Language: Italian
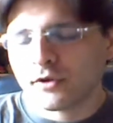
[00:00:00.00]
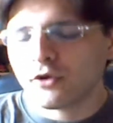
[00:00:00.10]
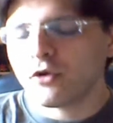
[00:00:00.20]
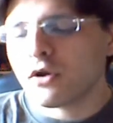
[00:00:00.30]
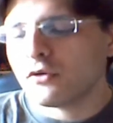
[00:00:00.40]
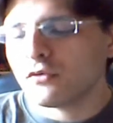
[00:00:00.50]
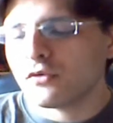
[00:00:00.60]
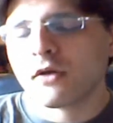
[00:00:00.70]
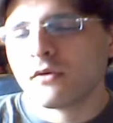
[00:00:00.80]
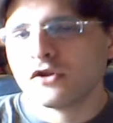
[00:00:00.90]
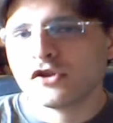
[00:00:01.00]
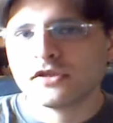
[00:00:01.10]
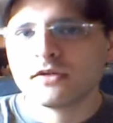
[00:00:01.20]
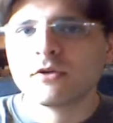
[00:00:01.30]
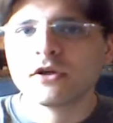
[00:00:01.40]
non lo è lui e quindi ci
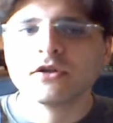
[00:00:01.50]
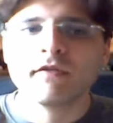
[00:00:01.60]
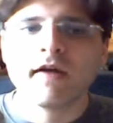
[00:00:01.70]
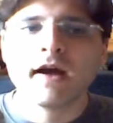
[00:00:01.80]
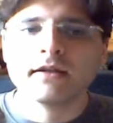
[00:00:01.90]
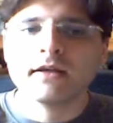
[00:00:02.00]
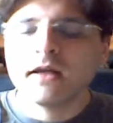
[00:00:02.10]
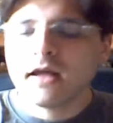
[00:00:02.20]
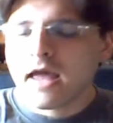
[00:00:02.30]
siamo ritrovati.